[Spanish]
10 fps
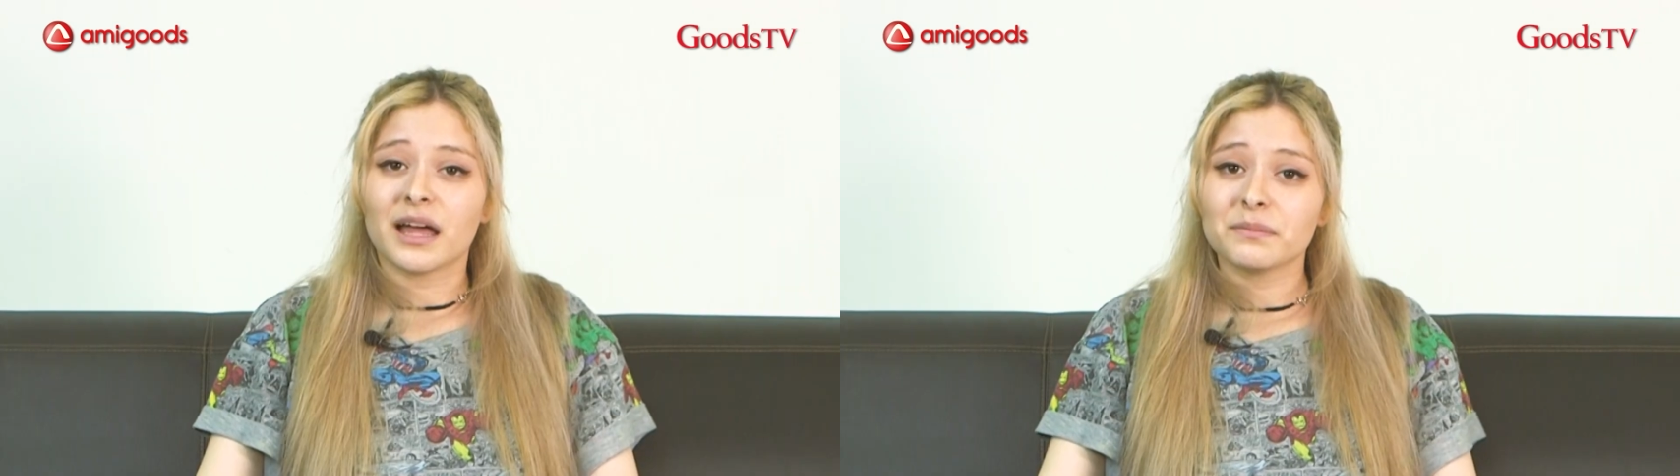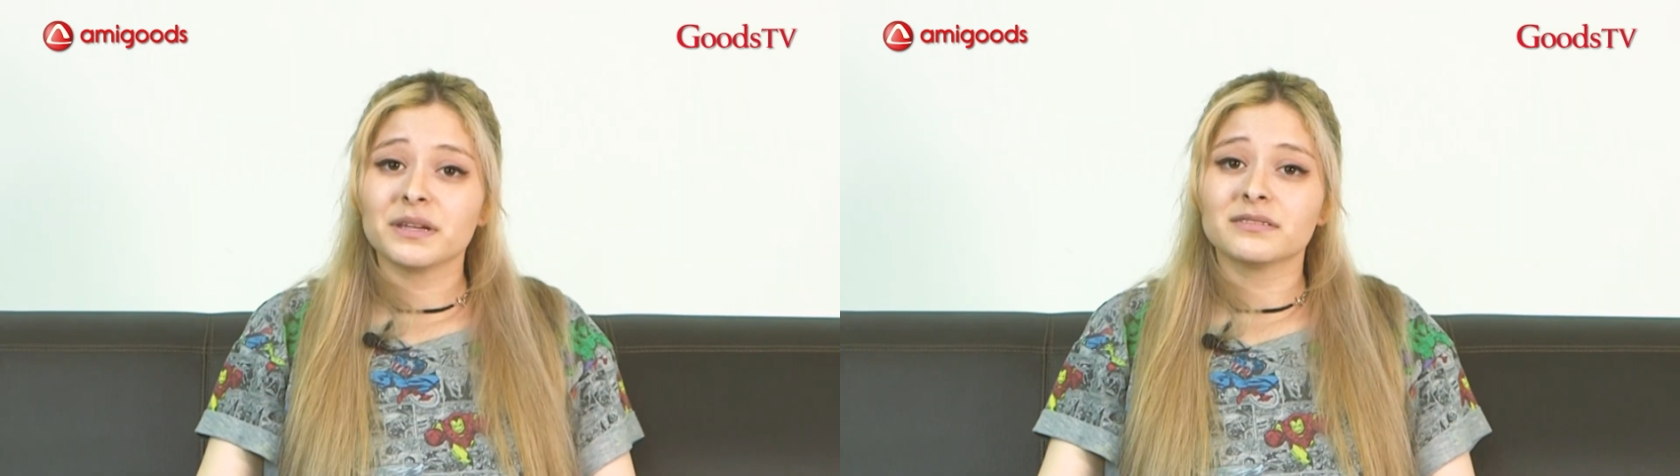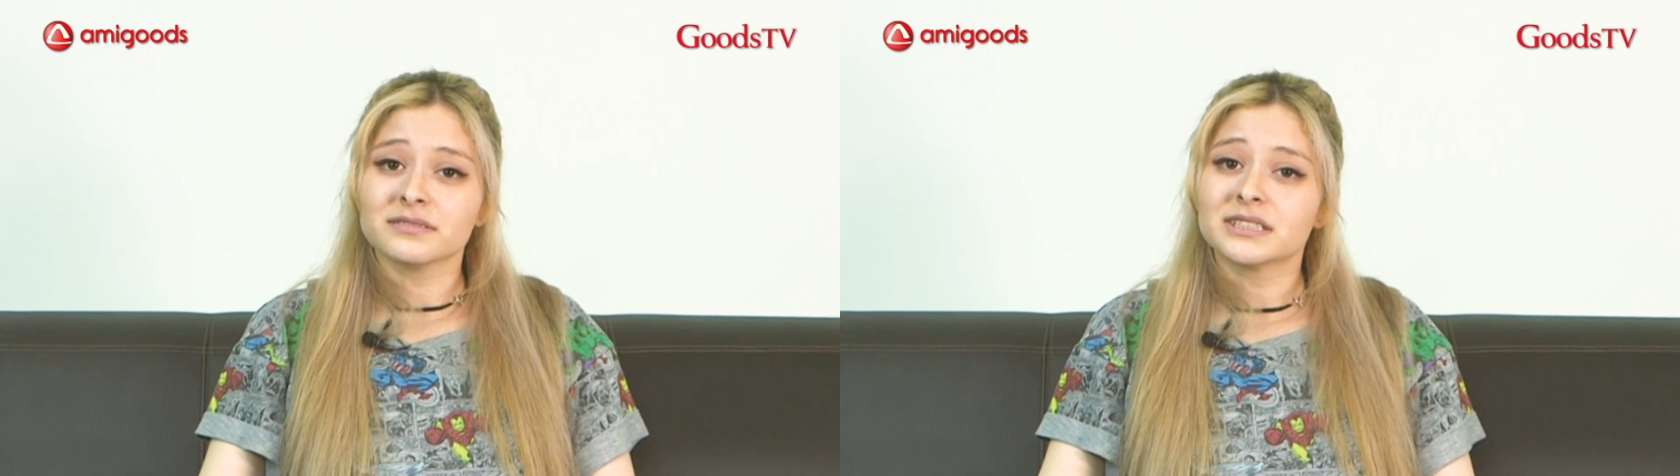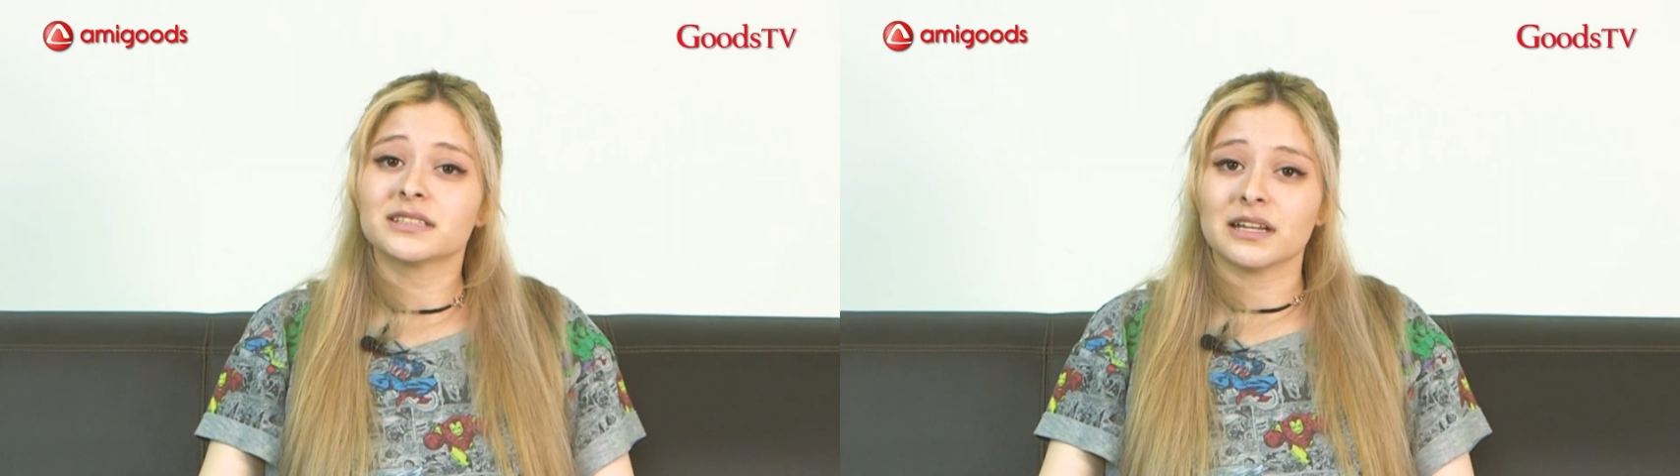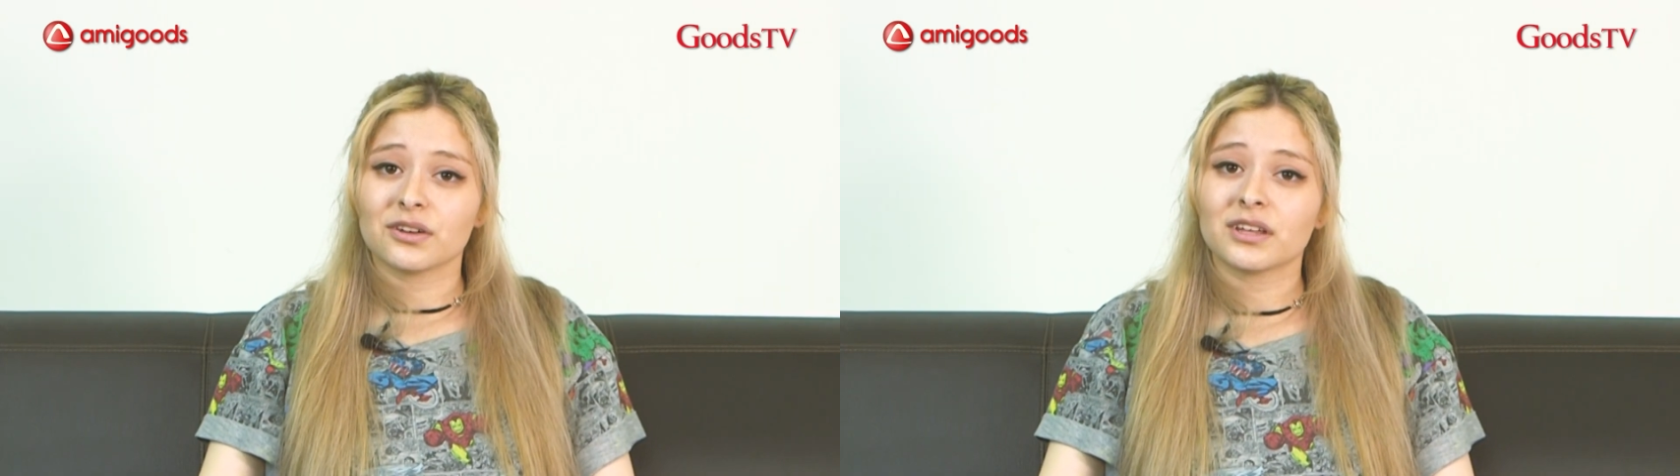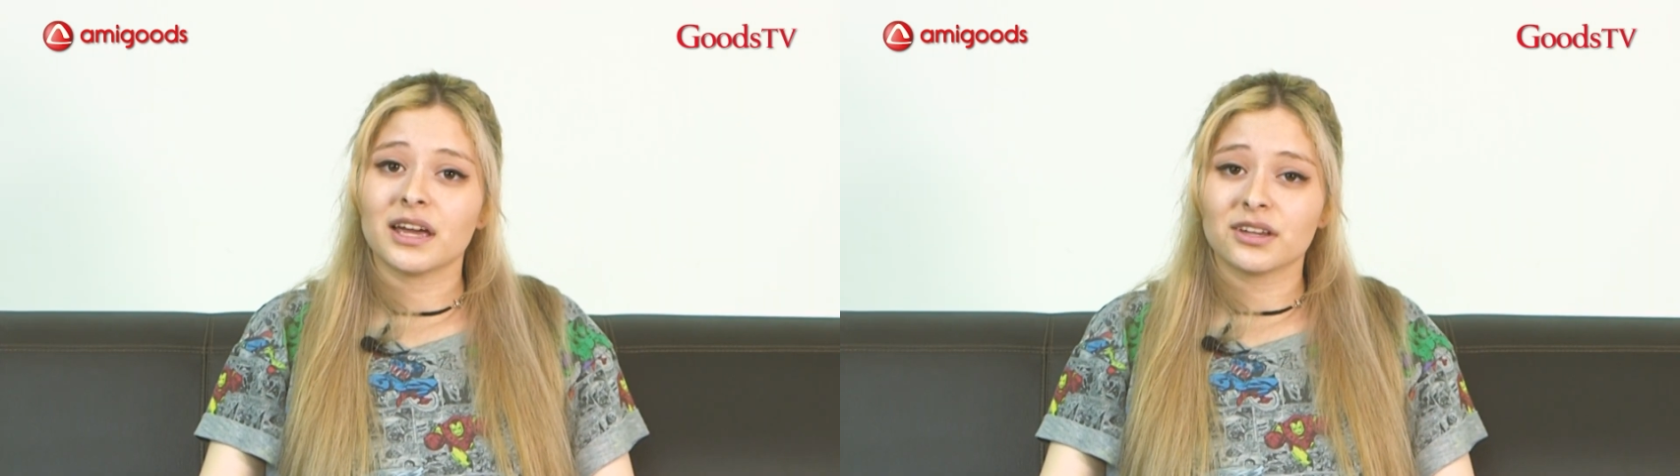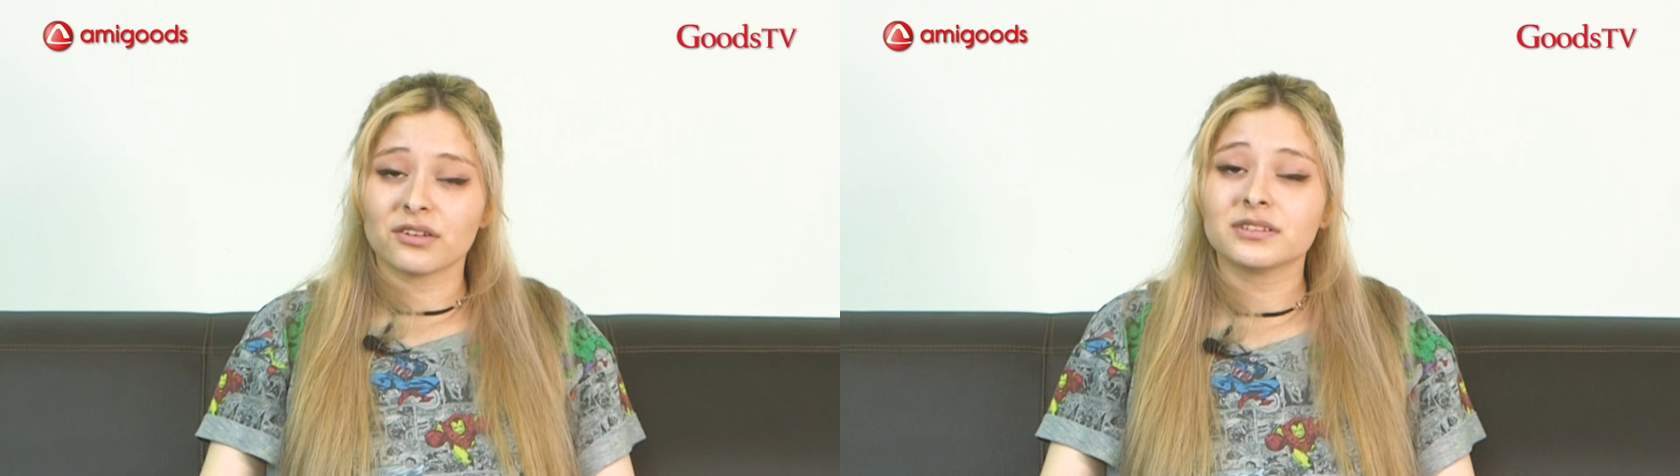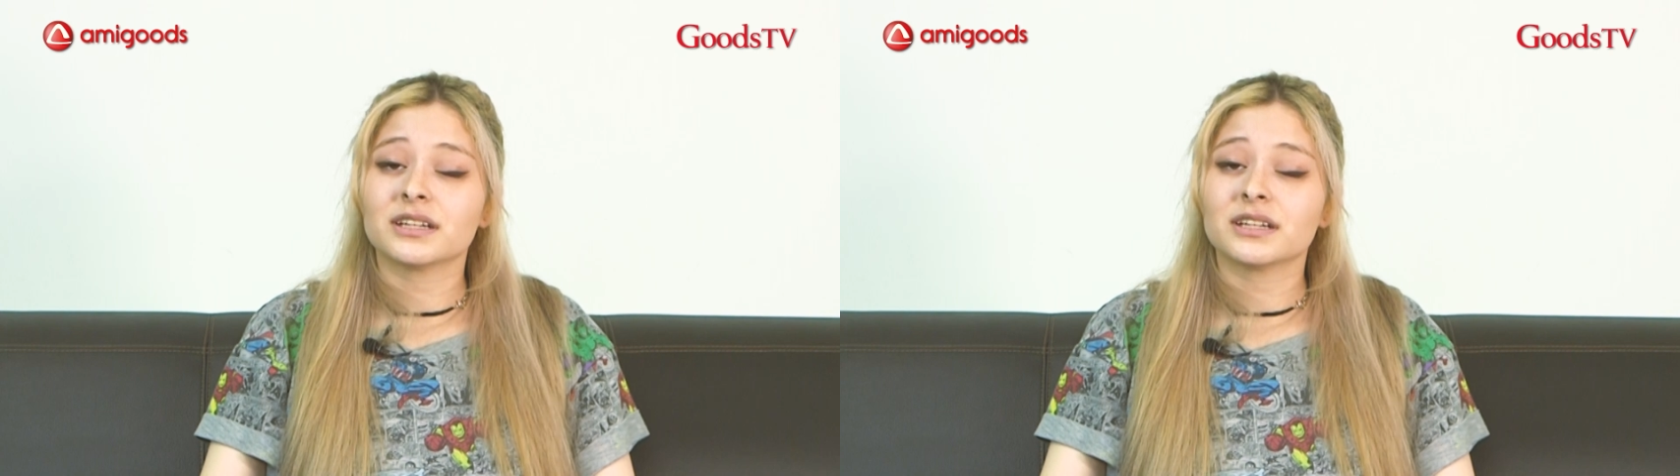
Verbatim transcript: Hambin se salió de Icon